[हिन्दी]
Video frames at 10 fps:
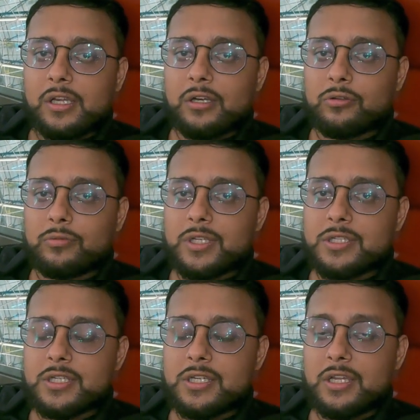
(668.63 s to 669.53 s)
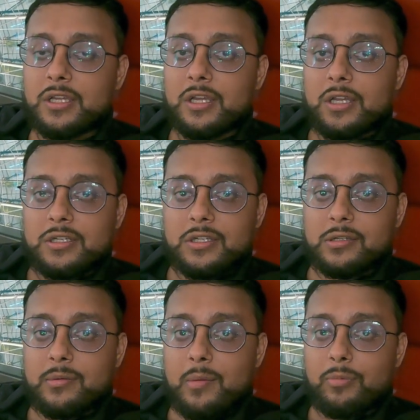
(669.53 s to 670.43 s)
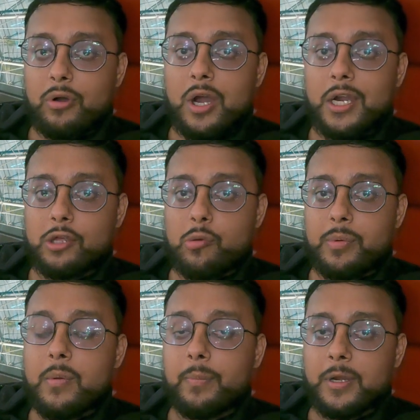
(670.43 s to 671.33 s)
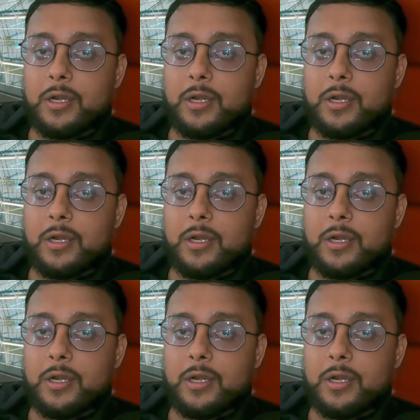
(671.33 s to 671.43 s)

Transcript: एयर सुविधा चाहिए ये सब आपको हार्ड कॉपी में